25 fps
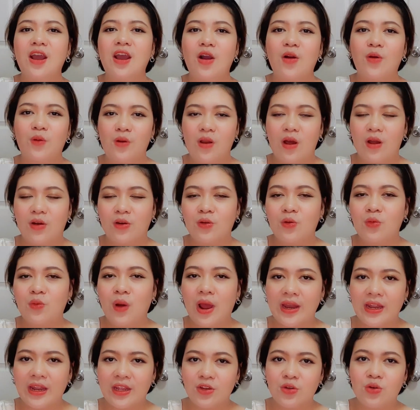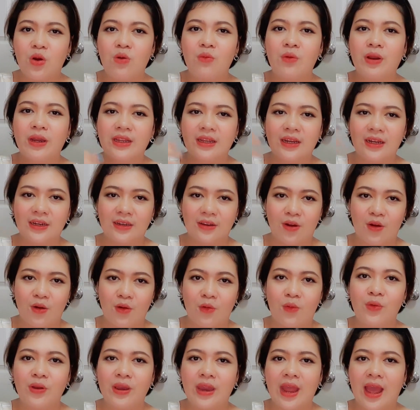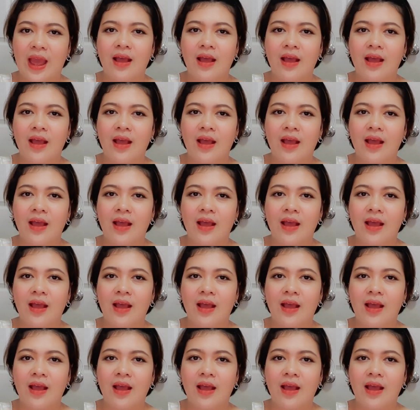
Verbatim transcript: คุณลองดูว่าในช่วงวันเกิดของคุณเนี่ย